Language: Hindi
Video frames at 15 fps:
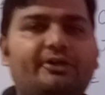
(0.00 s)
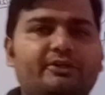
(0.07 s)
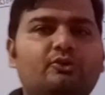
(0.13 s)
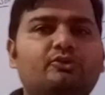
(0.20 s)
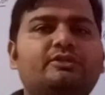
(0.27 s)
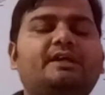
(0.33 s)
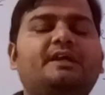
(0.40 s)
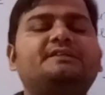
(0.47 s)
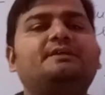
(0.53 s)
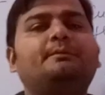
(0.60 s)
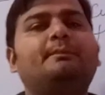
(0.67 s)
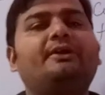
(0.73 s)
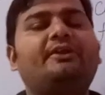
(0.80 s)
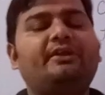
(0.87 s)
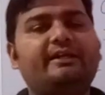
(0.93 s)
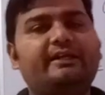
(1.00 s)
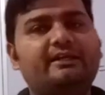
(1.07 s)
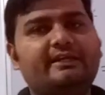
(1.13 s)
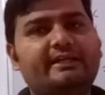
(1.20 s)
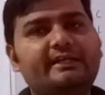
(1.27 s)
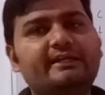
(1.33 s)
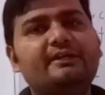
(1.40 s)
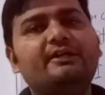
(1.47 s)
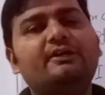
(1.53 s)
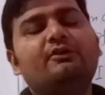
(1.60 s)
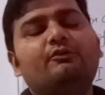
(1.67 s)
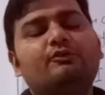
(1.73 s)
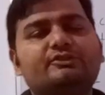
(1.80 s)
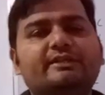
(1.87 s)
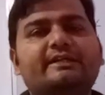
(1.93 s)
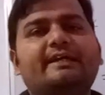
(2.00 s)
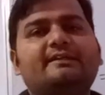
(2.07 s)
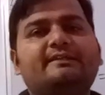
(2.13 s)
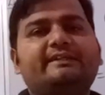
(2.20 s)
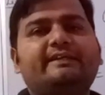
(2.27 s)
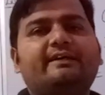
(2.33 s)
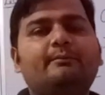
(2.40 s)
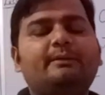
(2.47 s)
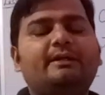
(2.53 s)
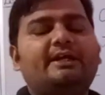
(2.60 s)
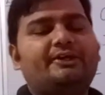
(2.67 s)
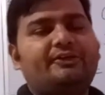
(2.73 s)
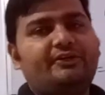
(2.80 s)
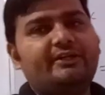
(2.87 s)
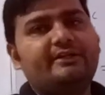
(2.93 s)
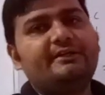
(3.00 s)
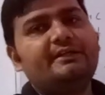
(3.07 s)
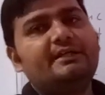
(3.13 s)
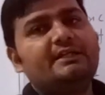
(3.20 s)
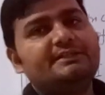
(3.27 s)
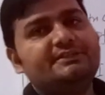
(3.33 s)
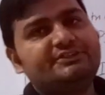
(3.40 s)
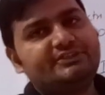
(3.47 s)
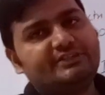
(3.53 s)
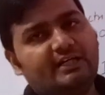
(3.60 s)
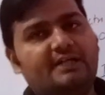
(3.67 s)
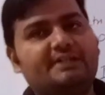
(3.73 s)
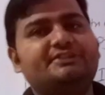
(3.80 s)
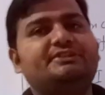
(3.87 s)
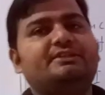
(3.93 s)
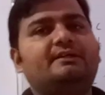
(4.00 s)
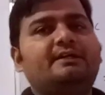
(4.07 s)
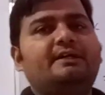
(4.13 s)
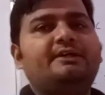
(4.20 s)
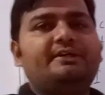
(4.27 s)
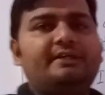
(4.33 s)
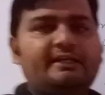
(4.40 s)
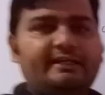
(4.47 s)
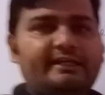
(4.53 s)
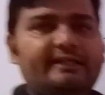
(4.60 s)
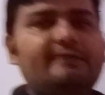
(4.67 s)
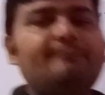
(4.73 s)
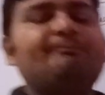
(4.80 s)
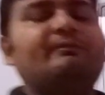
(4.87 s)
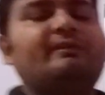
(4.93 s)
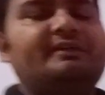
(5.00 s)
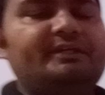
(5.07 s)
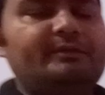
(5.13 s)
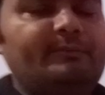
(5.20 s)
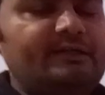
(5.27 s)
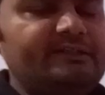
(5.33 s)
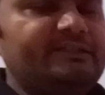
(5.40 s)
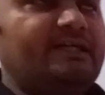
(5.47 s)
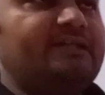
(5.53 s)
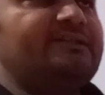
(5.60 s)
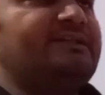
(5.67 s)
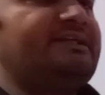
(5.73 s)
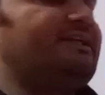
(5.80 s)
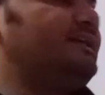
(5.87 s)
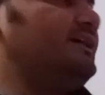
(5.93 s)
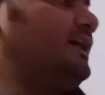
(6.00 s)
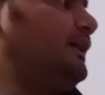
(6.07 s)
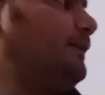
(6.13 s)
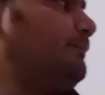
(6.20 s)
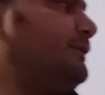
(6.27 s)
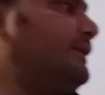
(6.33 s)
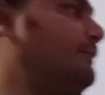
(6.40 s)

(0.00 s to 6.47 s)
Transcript: होती है किसी मटेरियल की उसे कहते हैं हम इलेक्ट्रिक चार्ज ठीक है ये बात याद रखिएगा आप यहाँ